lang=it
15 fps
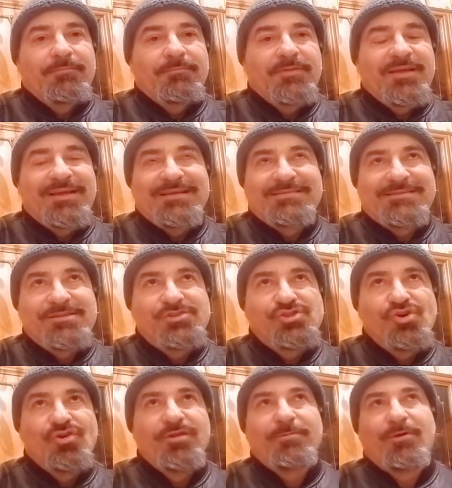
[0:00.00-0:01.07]
le
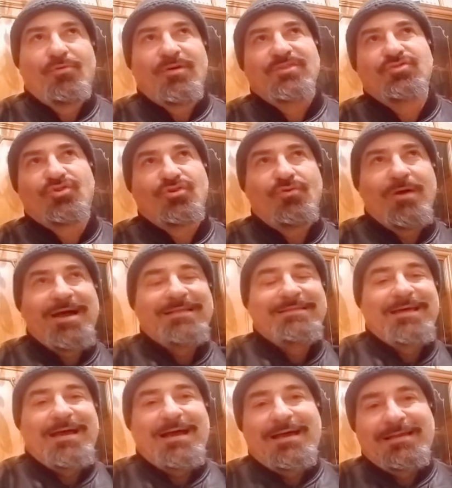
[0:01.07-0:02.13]
restrizioni per quanto
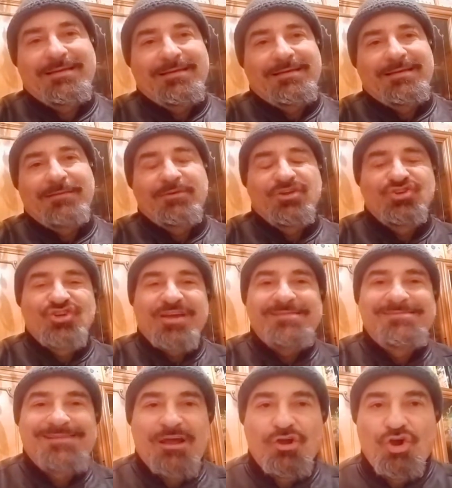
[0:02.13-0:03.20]
riguarda eh,
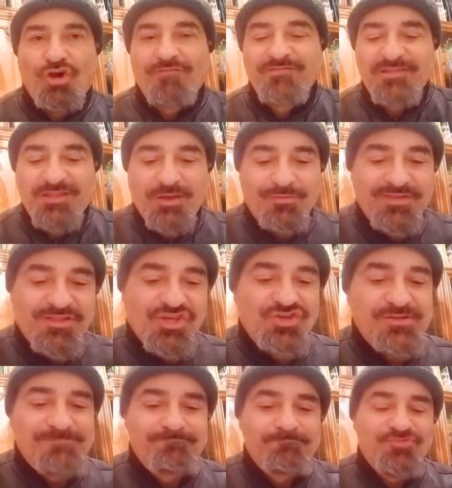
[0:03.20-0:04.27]
l'emergenza Covid, quindi
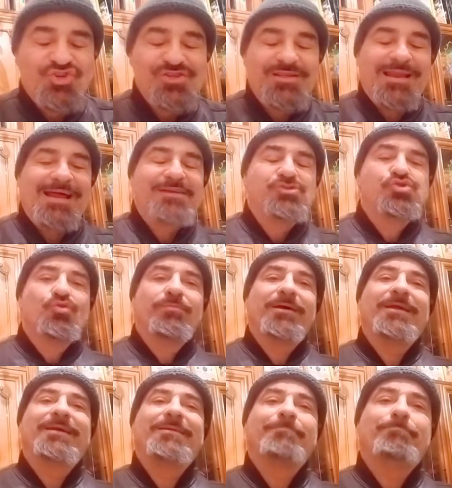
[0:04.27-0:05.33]
ci, ci, sarà il
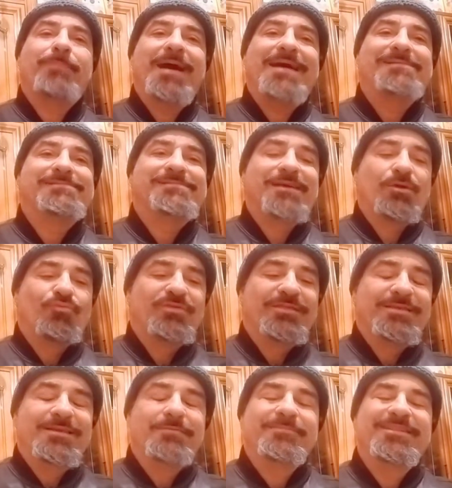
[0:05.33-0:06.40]
Super Green Pass e
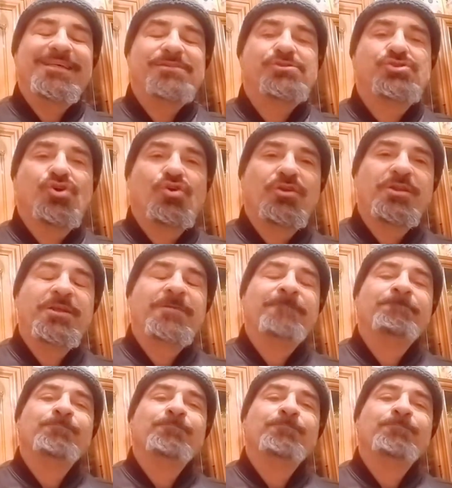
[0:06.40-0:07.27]
quindi limitazioni